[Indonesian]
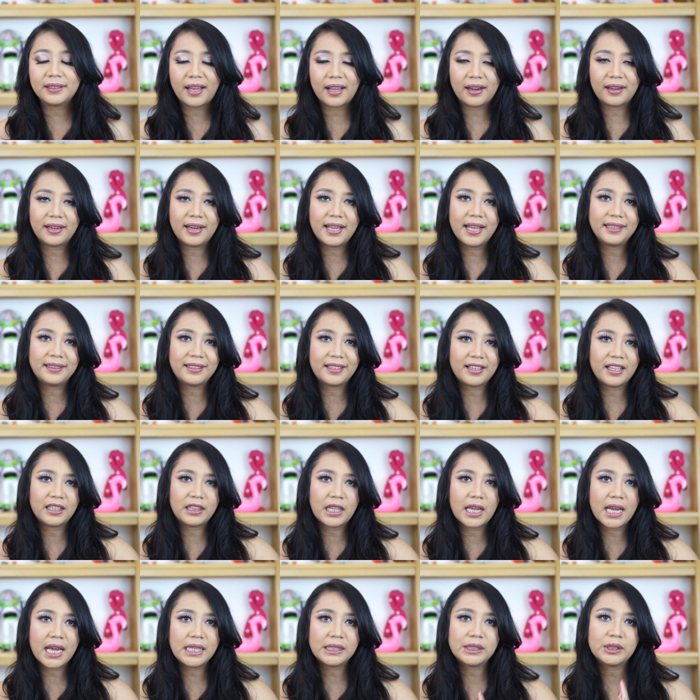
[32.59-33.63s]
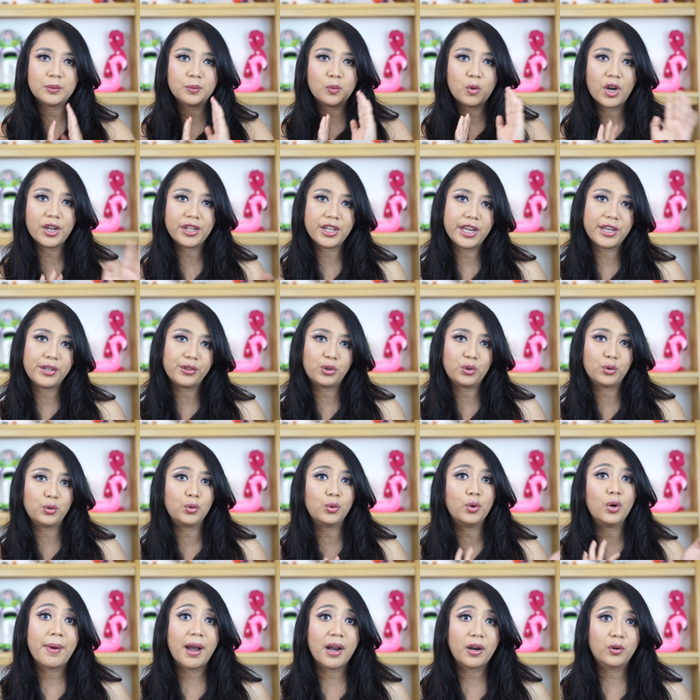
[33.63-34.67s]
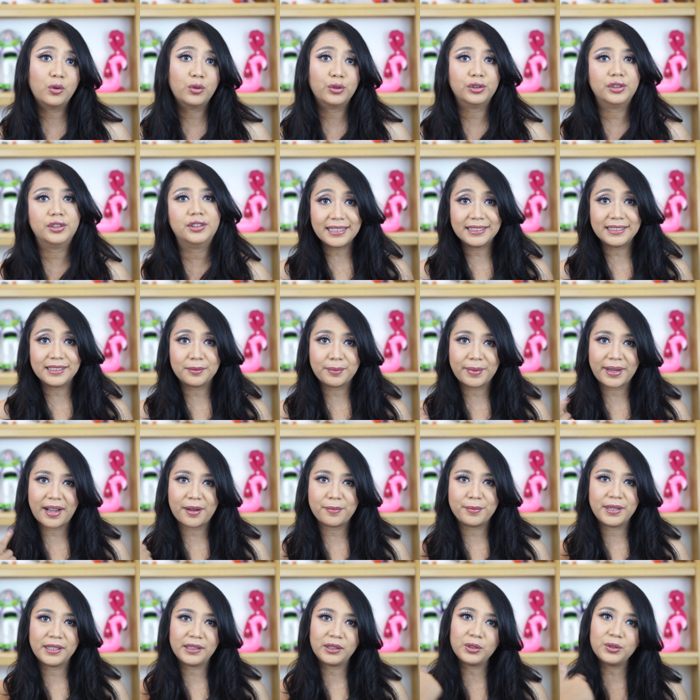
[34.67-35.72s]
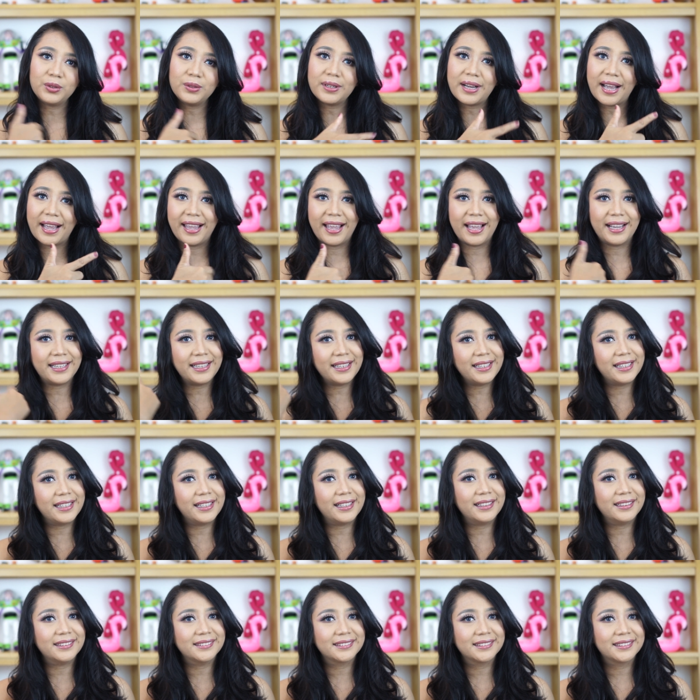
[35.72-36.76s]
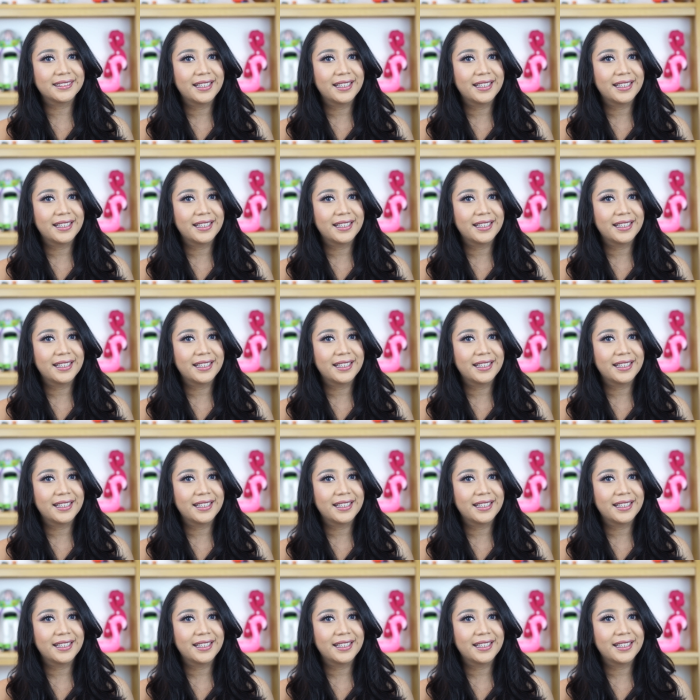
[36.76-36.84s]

karena ternyata semuanya itu bagus. Hasil make upnya tuh kayak gini.